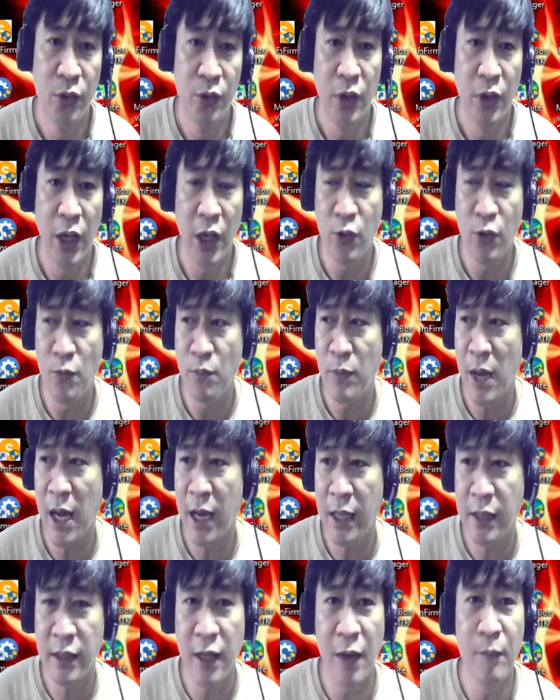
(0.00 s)
Eh kung
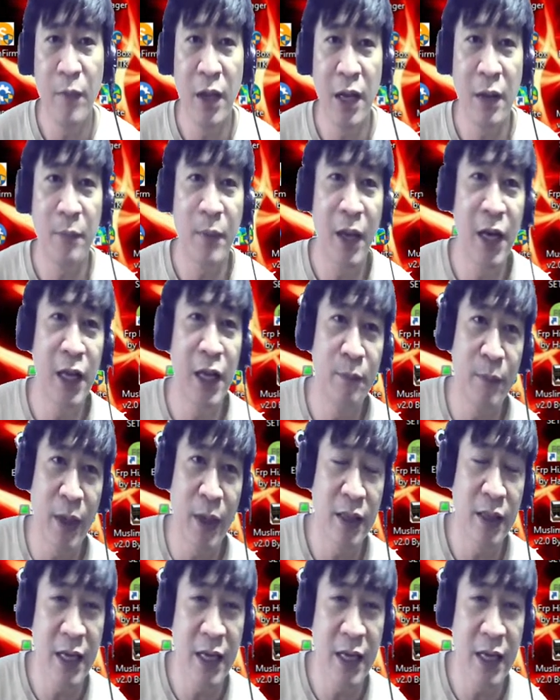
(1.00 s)
bakit kami napalipat?